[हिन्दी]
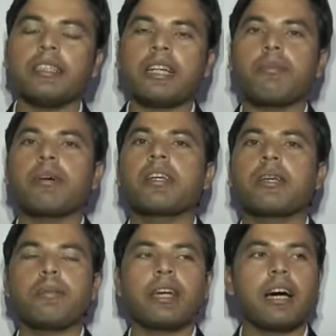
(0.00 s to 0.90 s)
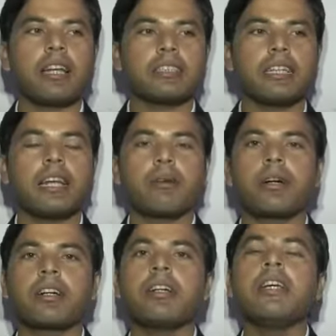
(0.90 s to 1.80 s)
जहाँ पर कि बिहार से
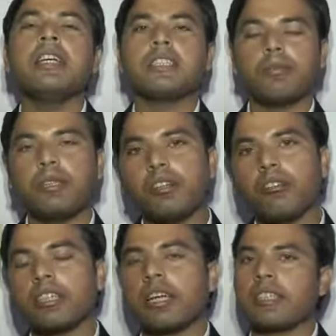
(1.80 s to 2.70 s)
लगभग सभी ज़िलों से